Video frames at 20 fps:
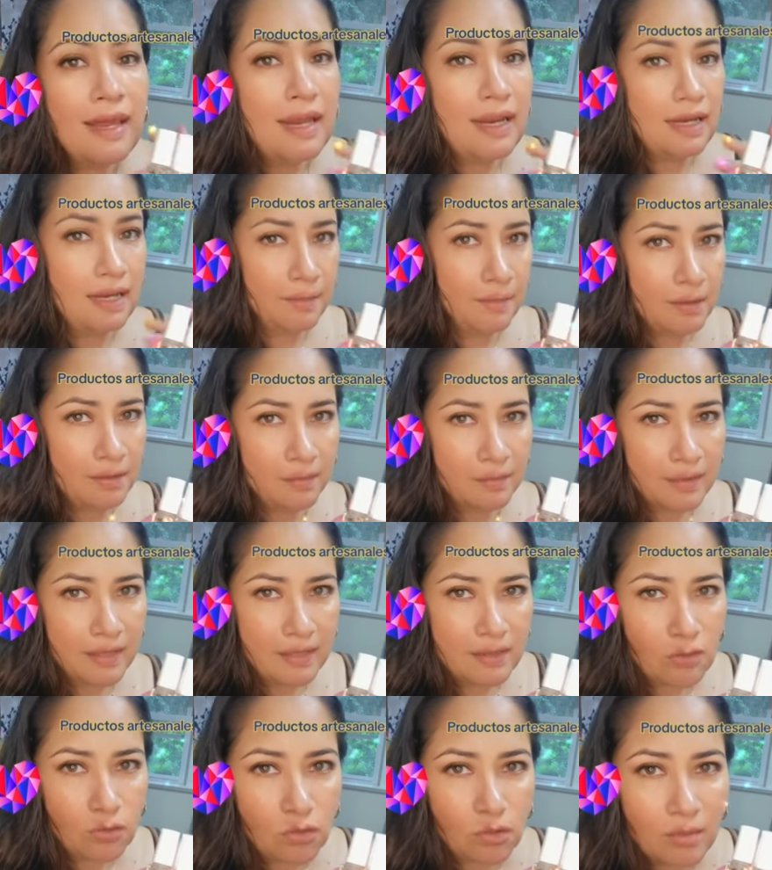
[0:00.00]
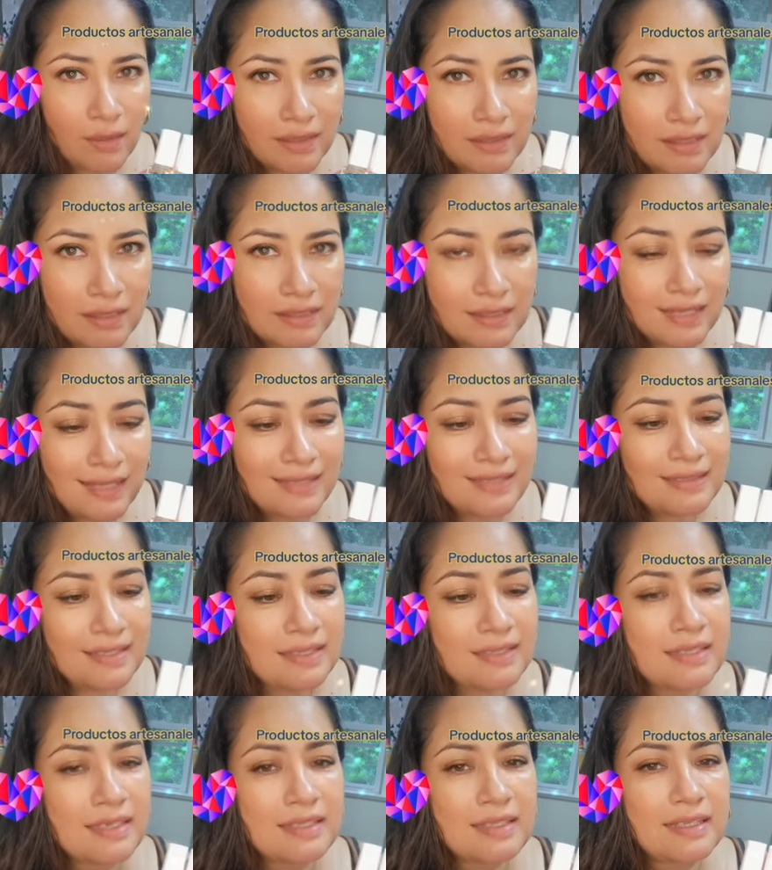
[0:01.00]
lavar bien tus manitas, te
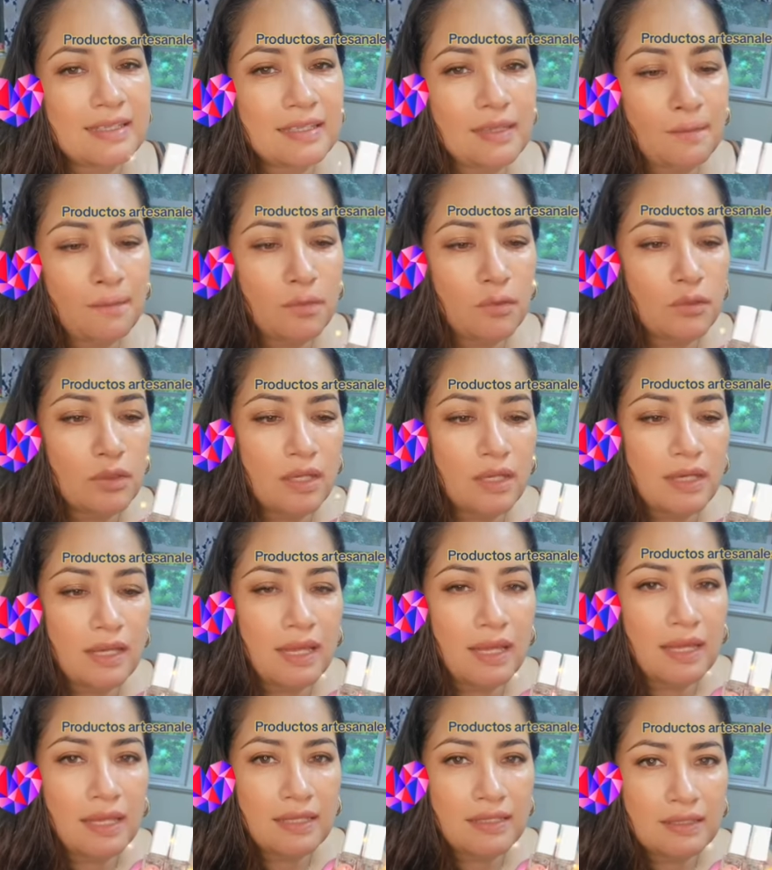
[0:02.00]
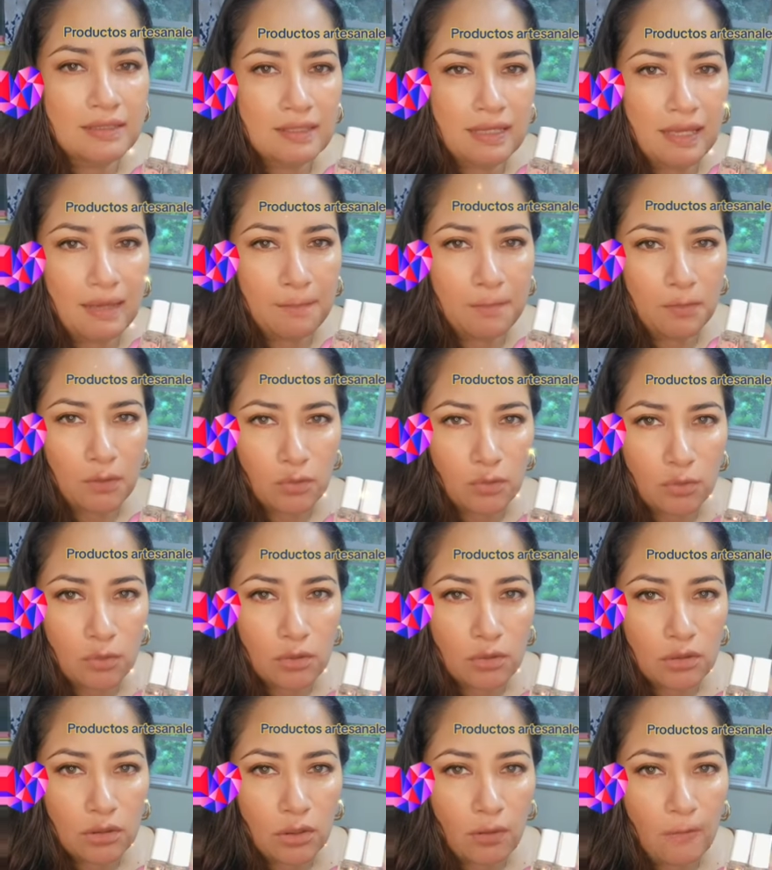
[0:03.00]
tienes que poner este
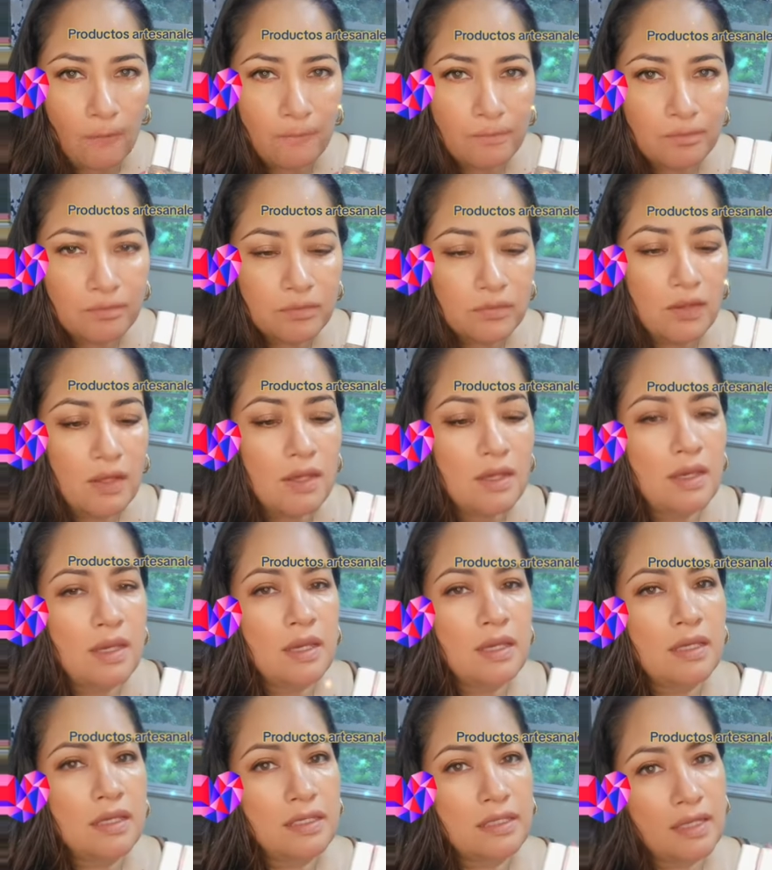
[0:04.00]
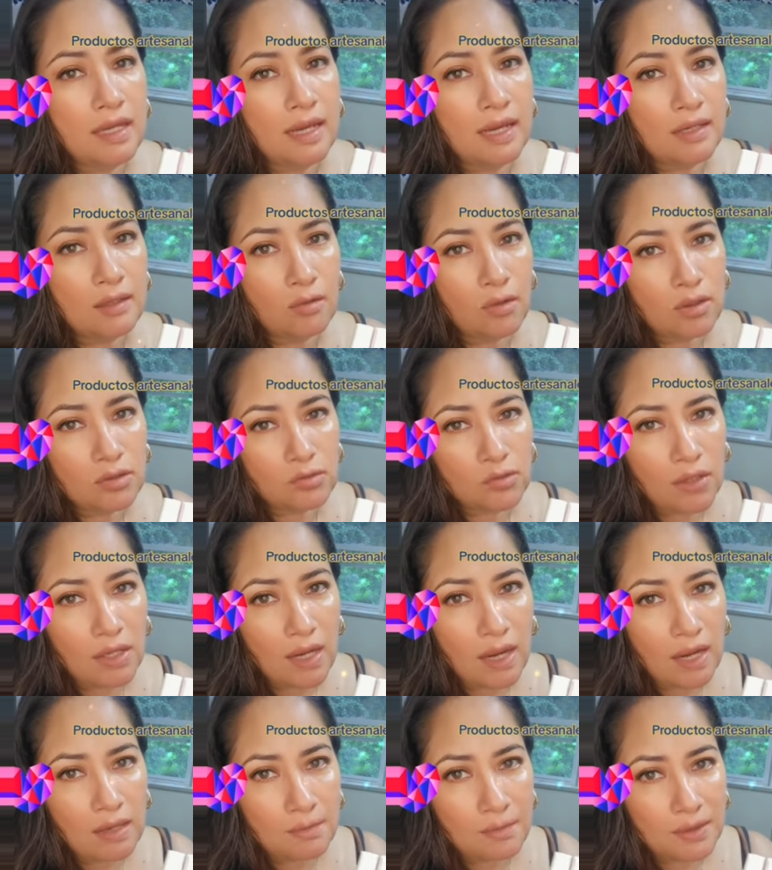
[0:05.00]
producto y dejarlo
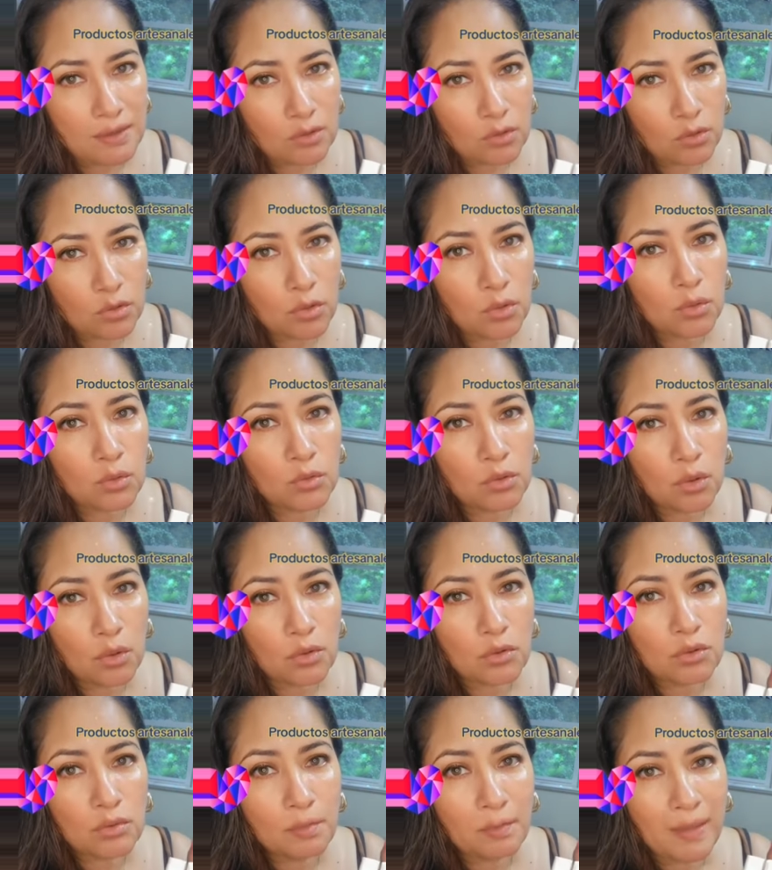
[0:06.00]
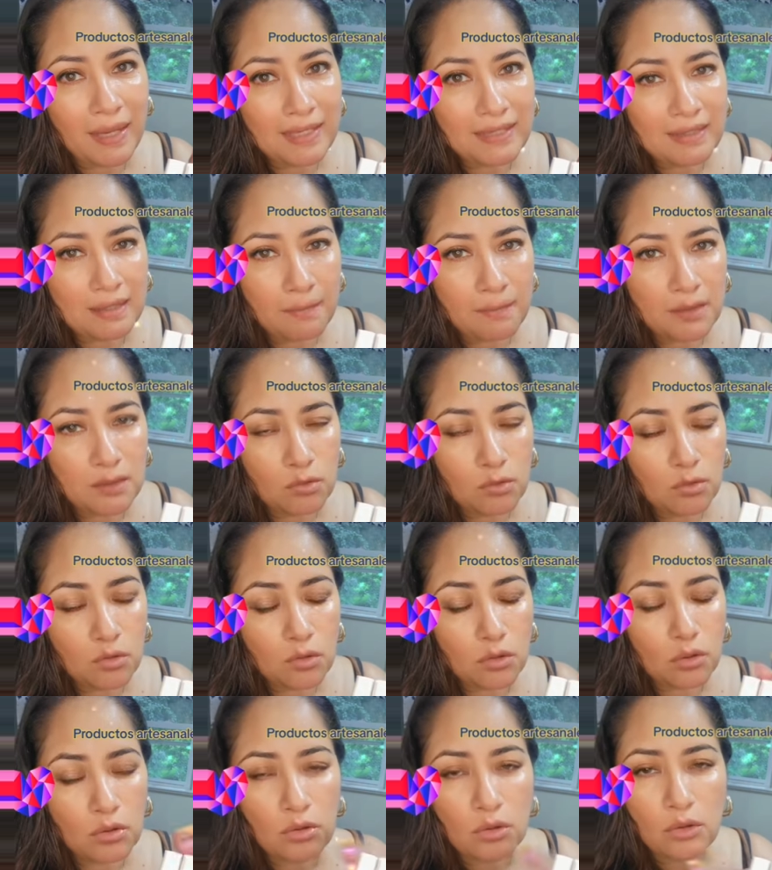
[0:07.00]
actuar al menos unos 20 minutos.